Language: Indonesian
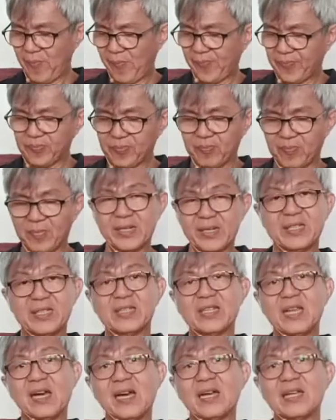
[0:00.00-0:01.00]
Mari
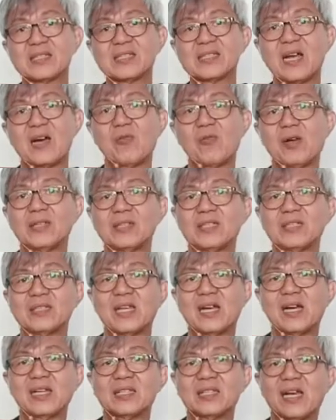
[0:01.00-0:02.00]
kita angkat cawan di
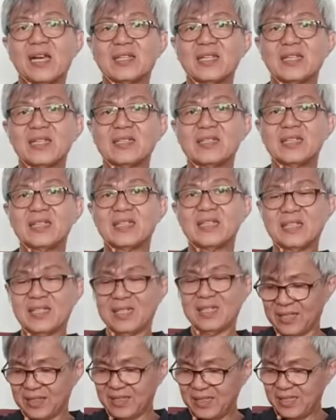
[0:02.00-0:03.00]
tangan kanan kita
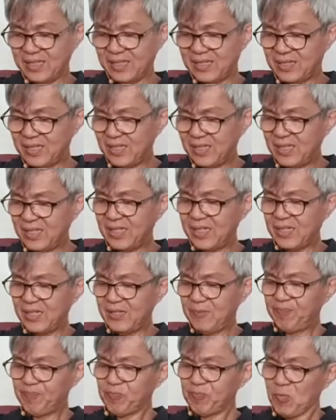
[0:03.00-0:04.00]
dengan tinggi-tinggi.
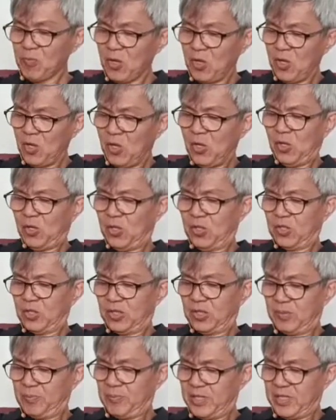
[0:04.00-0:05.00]

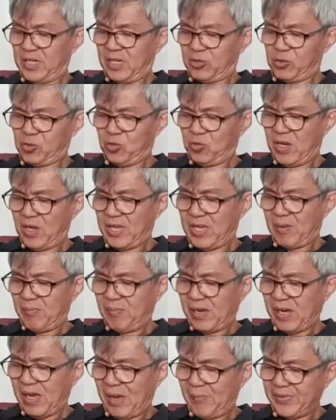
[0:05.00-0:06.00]
Demikian juga ia
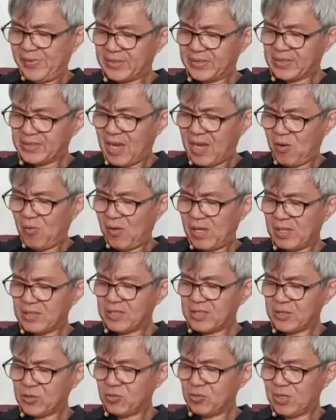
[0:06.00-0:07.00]
mengambil cawan
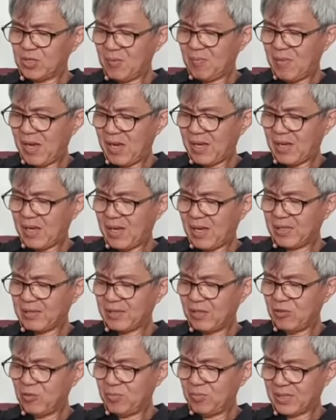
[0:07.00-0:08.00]
sesudah makan
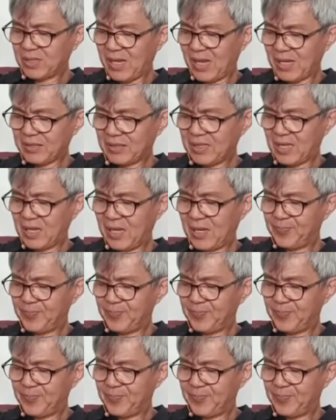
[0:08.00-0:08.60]
lalu berkata,